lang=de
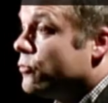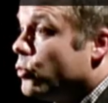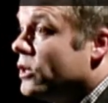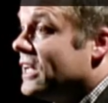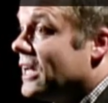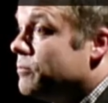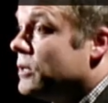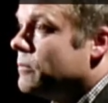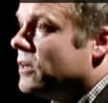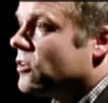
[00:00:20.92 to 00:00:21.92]
sowohl
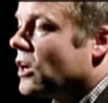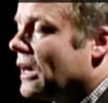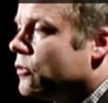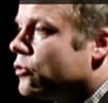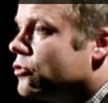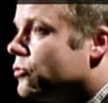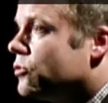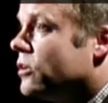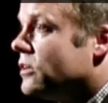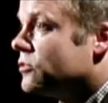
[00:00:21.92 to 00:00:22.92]
Erdbeben als auch Hangrutschungen,
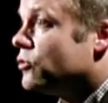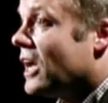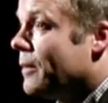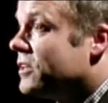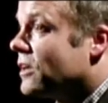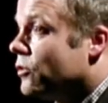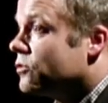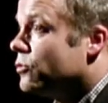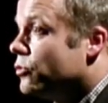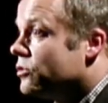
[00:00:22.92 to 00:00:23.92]
können dann Tsunamis
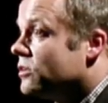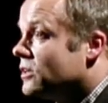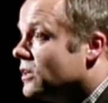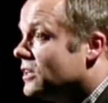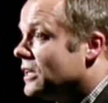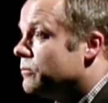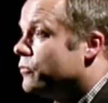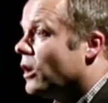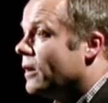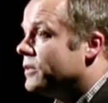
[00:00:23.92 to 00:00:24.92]
auslösen, die eben
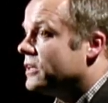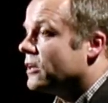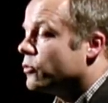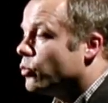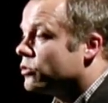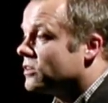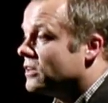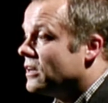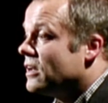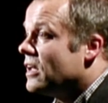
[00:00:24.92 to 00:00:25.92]
vor allen Dingen einen
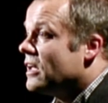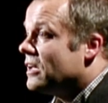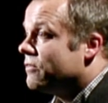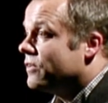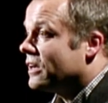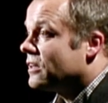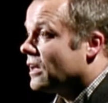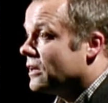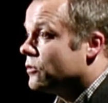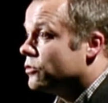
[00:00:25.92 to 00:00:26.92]
großen Effekt
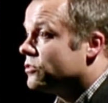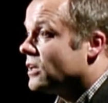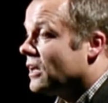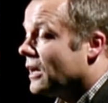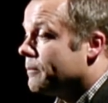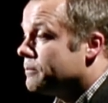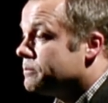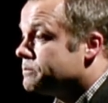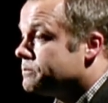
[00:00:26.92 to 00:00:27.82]
an der Küste haben.